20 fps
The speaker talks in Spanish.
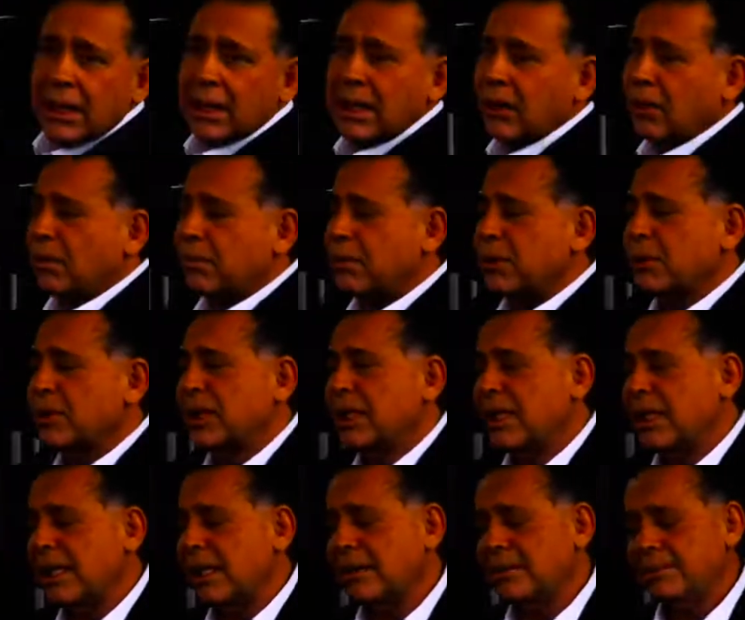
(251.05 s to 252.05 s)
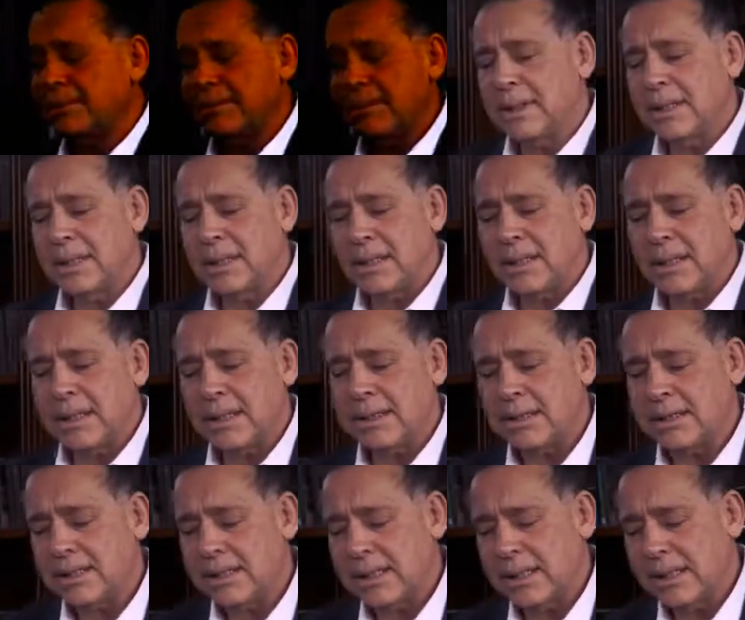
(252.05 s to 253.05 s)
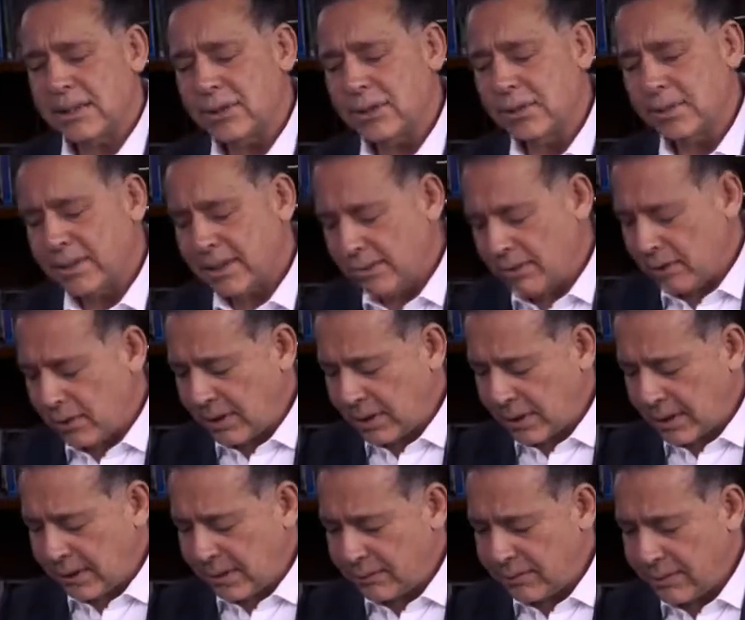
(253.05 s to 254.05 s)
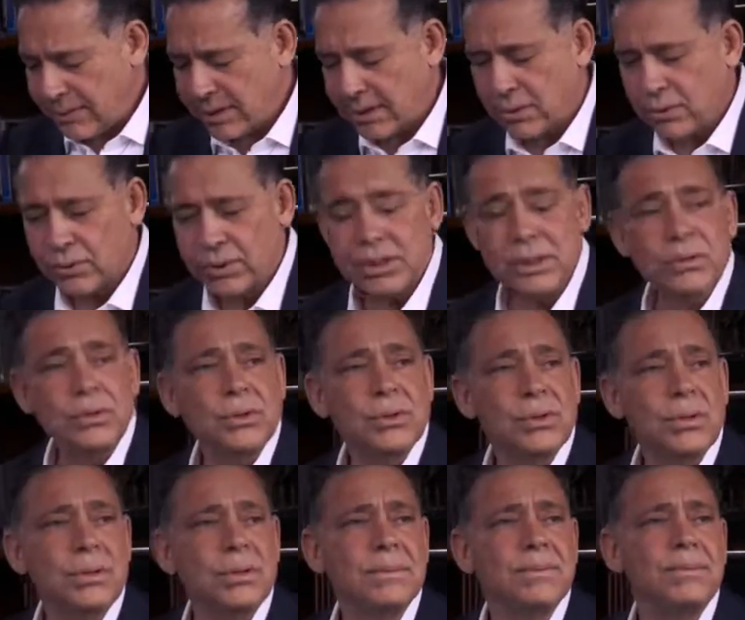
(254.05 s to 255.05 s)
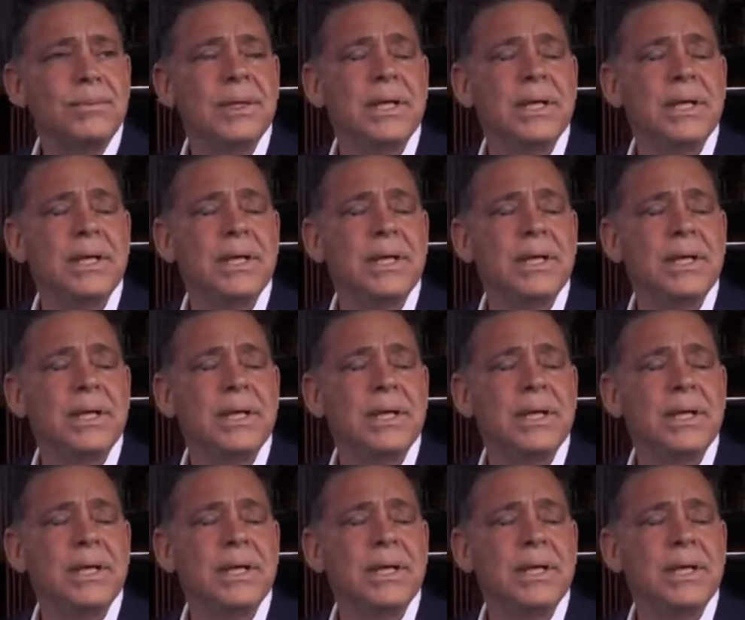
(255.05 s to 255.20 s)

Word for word: que no procedía esta extradición que violentaba nuestra constitución